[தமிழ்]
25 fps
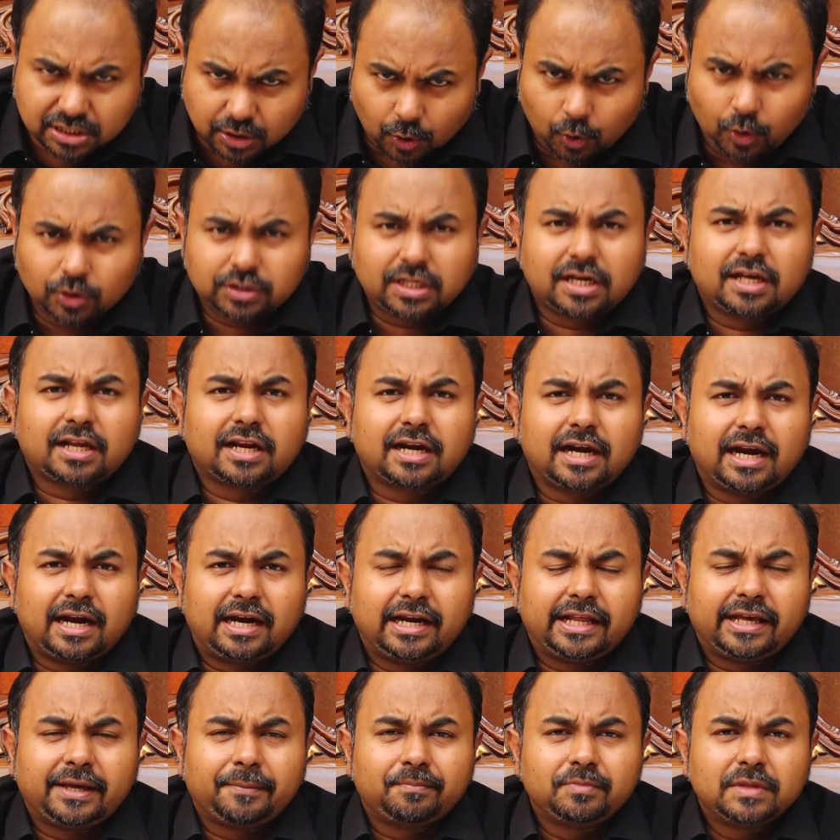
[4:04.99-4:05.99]

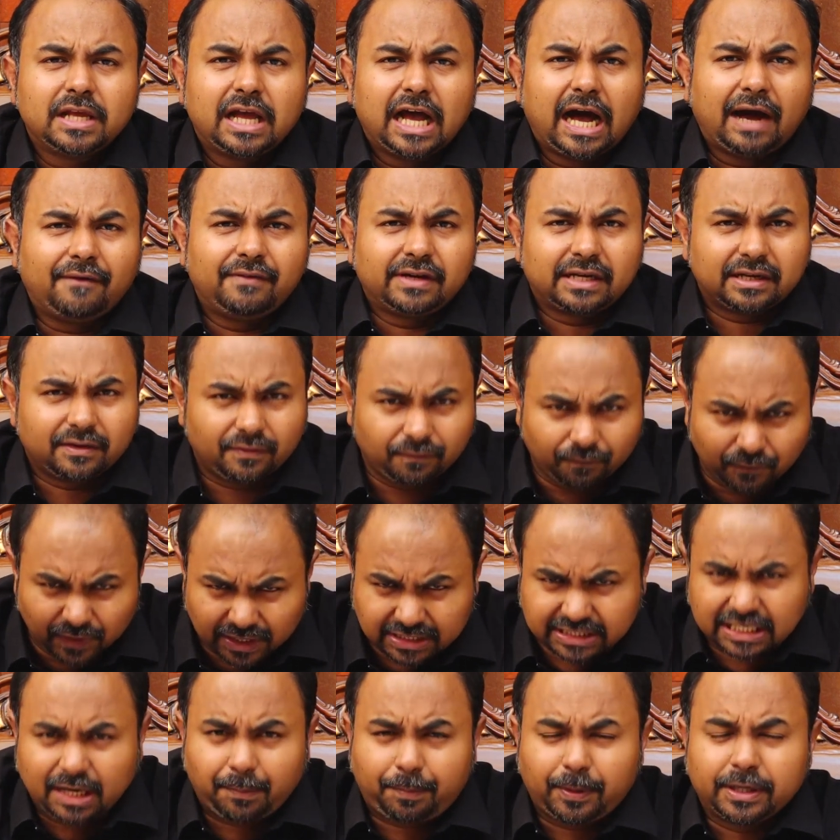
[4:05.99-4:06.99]
சகோதரர்களாலே அவர்
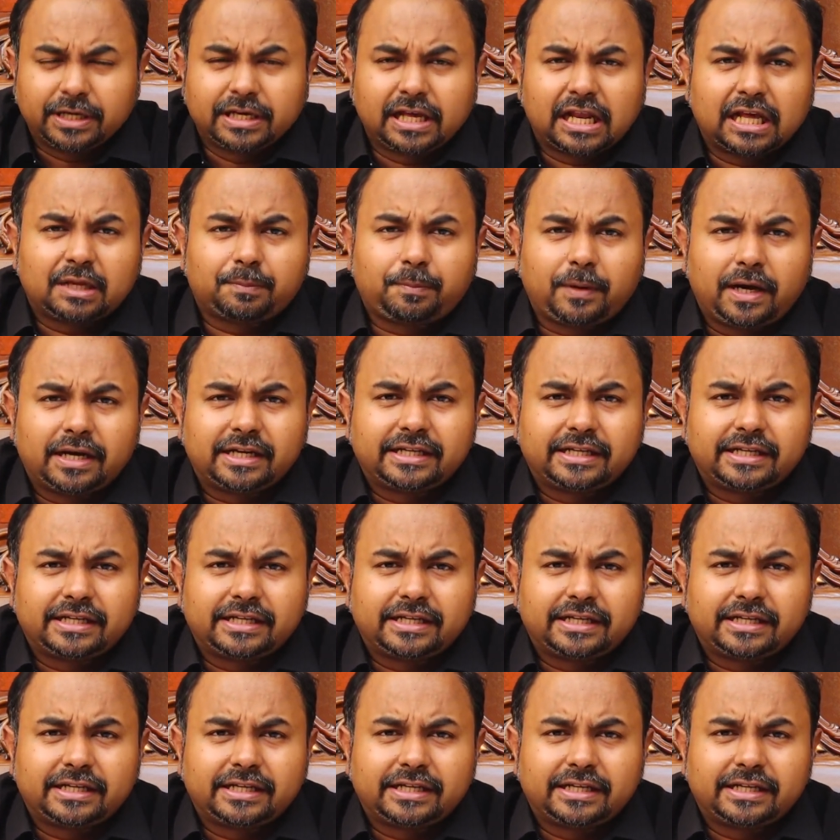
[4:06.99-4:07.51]
விற்கப்படுகிறார்